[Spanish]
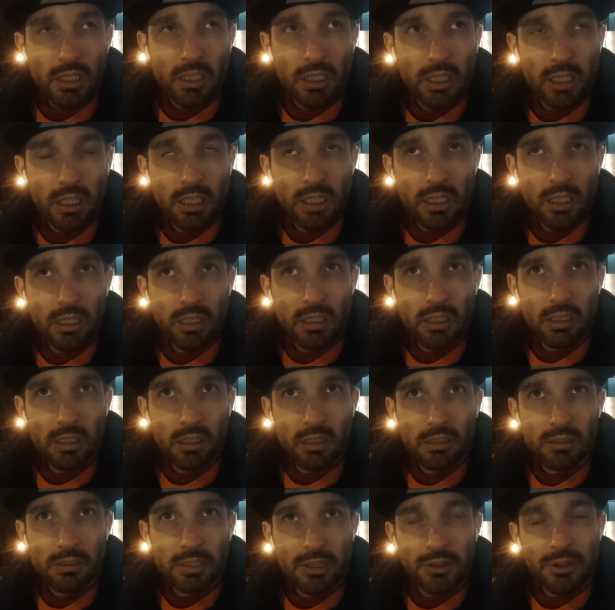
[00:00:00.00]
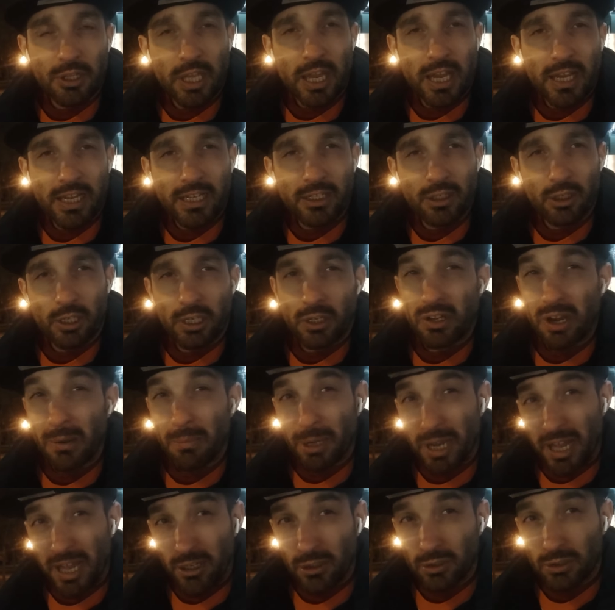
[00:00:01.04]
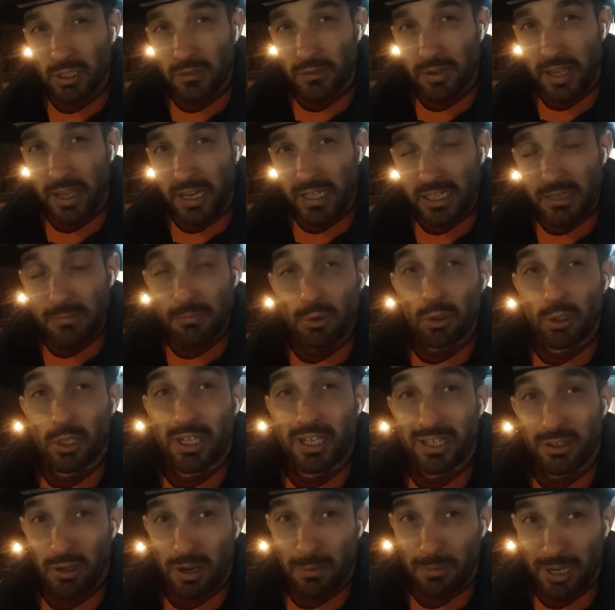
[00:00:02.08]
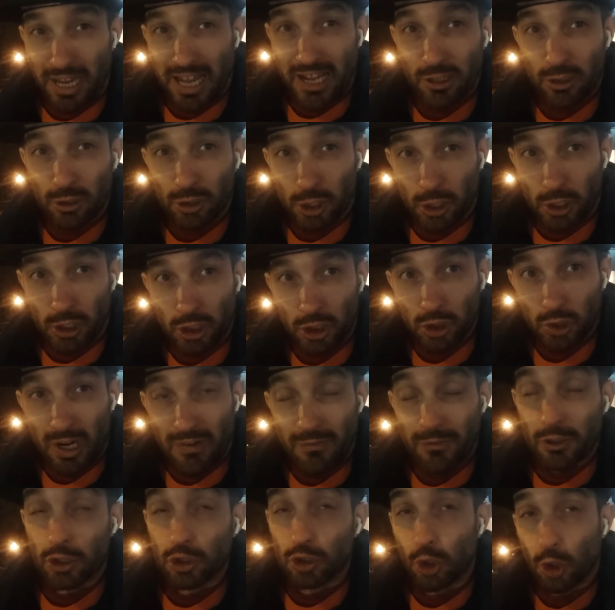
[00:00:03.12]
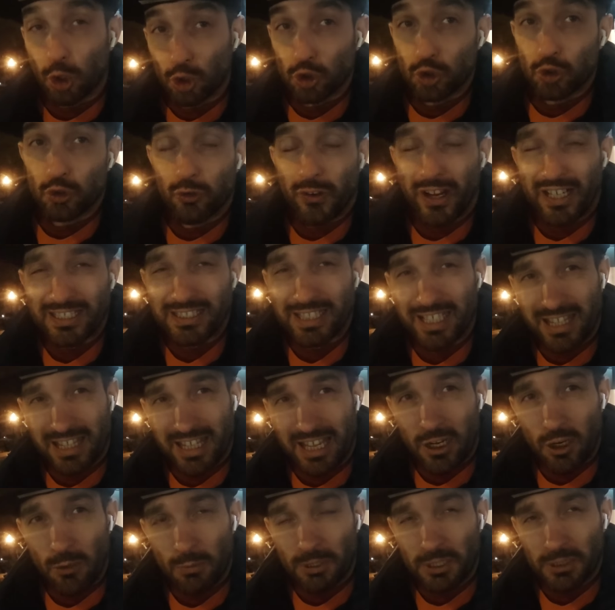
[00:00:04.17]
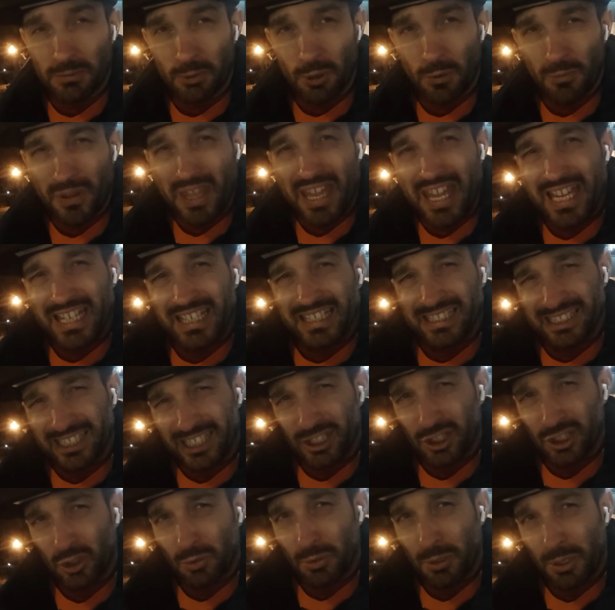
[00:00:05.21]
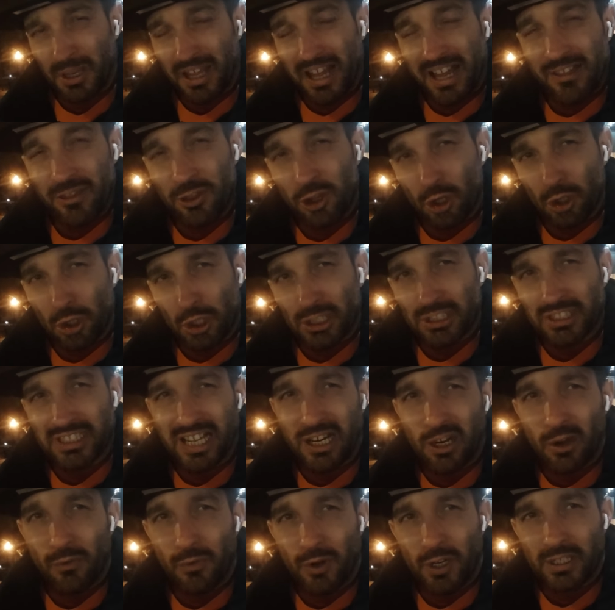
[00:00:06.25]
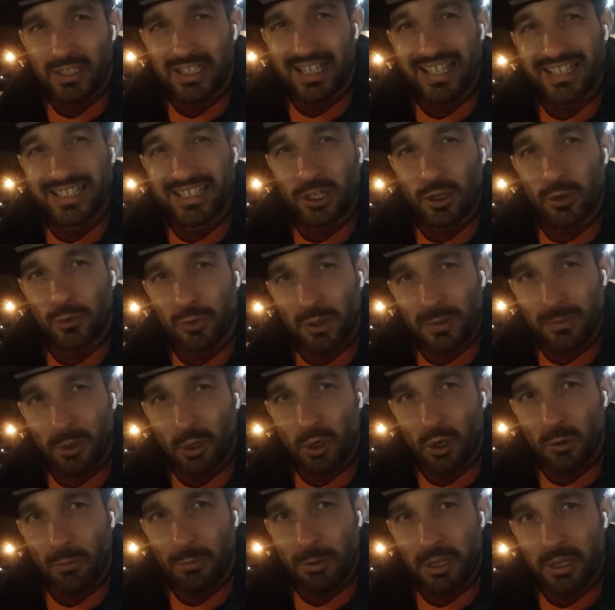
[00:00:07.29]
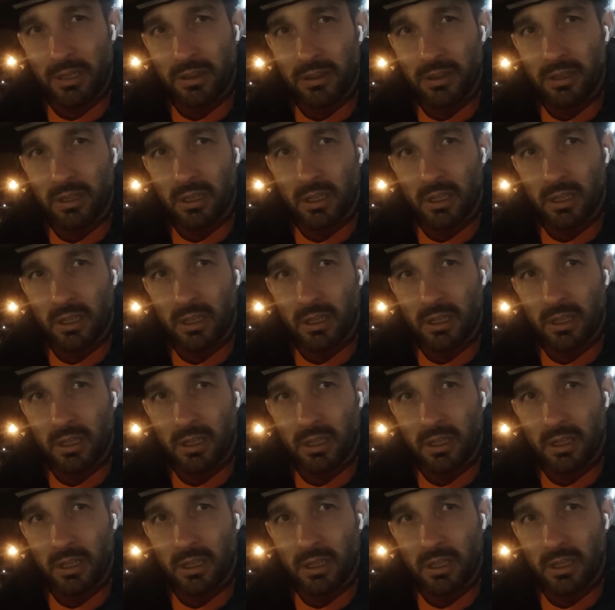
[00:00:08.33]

y decía que no quería una pelea con Devin Haney porque quería una pelea con Terence Crawford, todos sus fans decían lo mismo. Si eso es verdad, ¿dónde está la oferta de Teofimo López